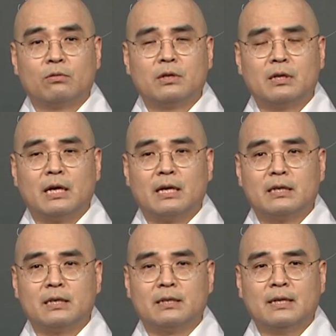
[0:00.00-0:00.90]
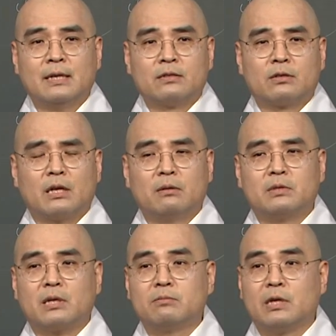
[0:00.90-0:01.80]
오늘날에는 저
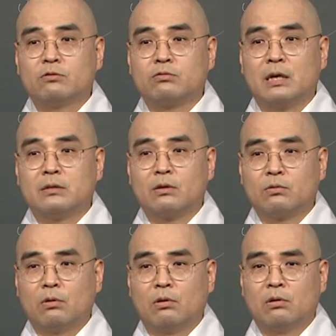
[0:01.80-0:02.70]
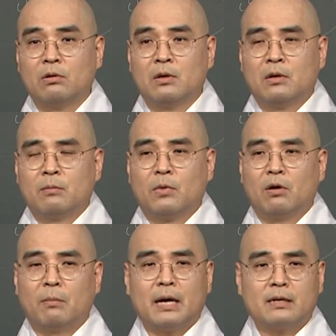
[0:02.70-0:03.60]
사람이 참 재주가 있어도
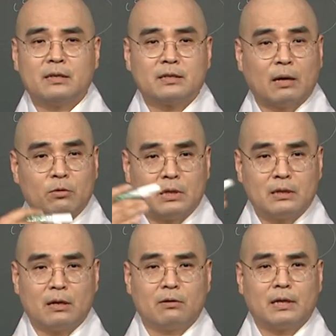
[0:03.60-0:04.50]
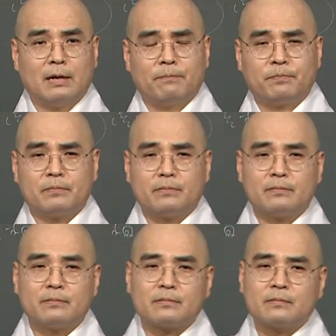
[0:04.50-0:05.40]
뭐 말을 잘못했다거나
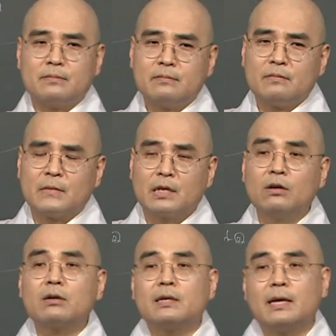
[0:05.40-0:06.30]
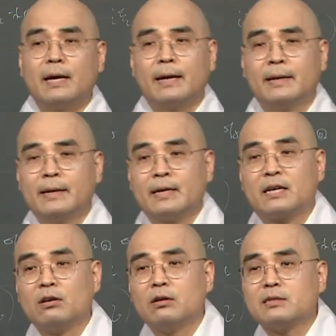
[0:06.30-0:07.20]
그렇게
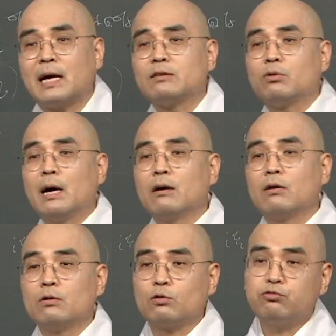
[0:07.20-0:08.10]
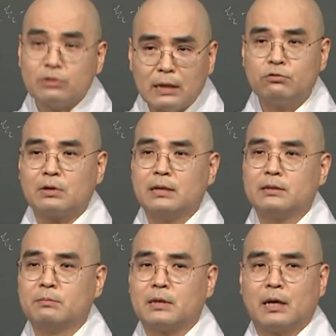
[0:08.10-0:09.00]
그런 사소한 걸로도 훅 할 수가
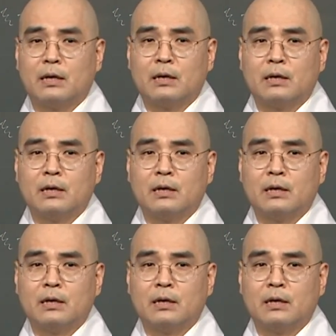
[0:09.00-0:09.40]
있습니다.